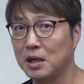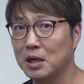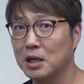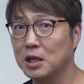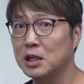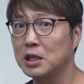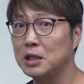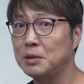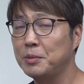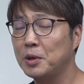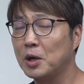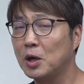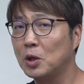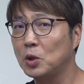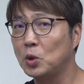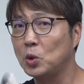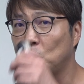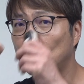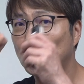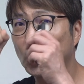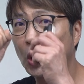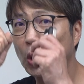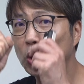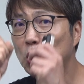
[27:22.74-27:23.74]

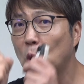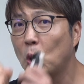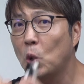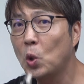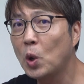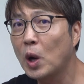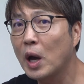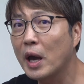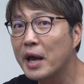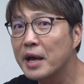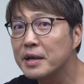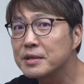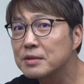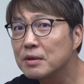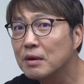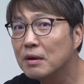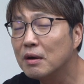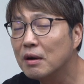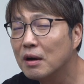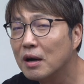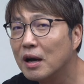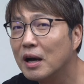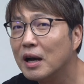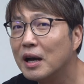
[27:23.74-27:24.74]
그러면
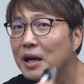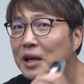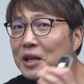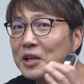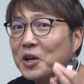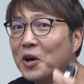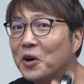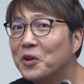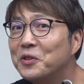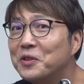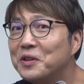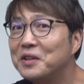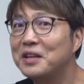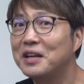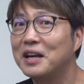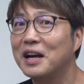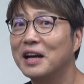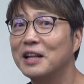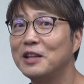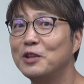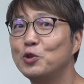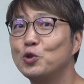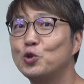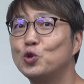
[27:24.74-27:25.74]
노동해서
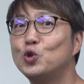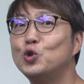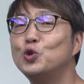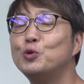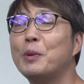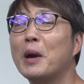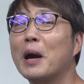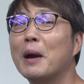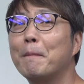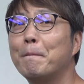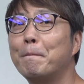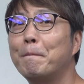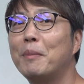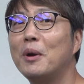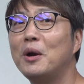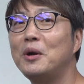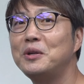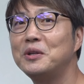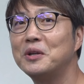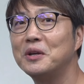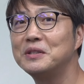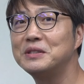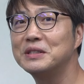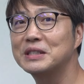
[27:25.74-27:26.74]
연간 900
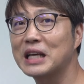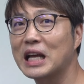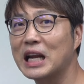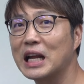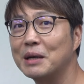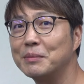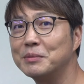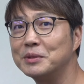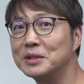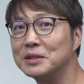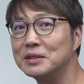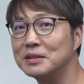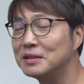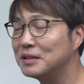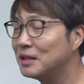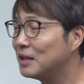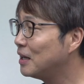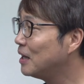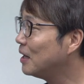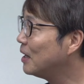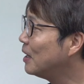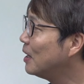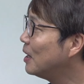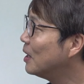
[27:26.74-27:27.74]
벌던 사람은
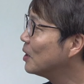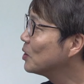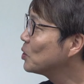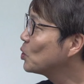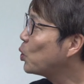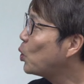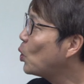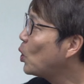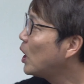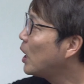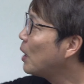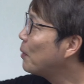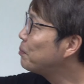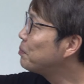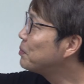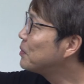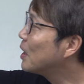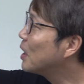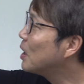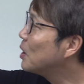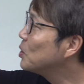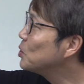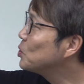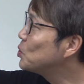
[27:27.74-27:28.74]

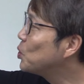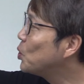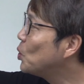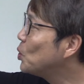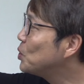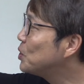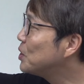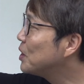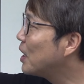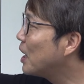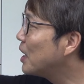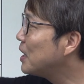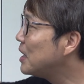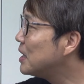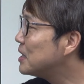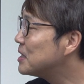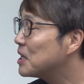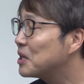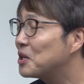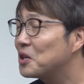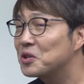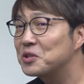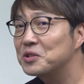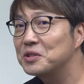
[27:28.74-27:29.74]
통합당 소득안이
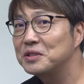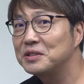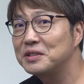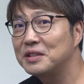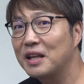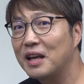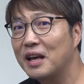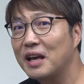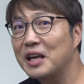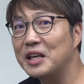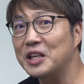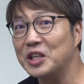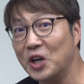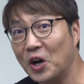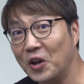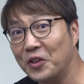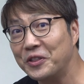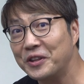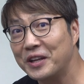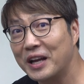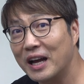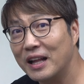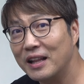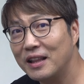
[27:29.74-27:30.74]
생겼을 때
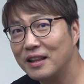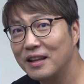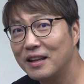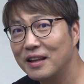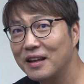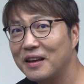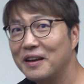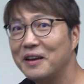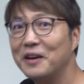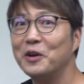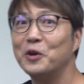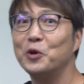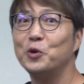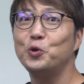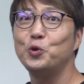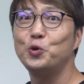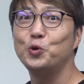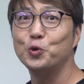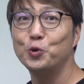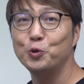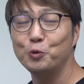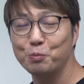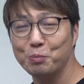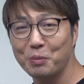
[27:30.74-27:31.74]
연간
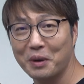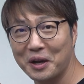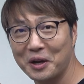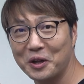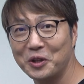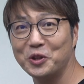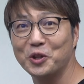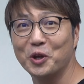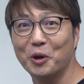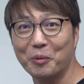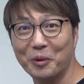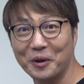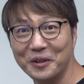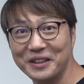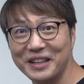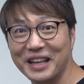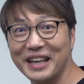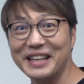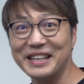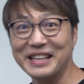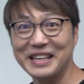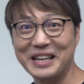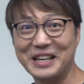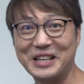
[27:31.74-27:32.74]
6만 원 더 번다
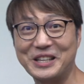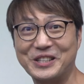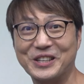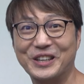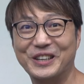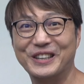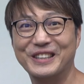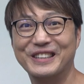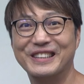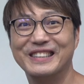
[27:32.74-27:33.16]
이 얘기죠.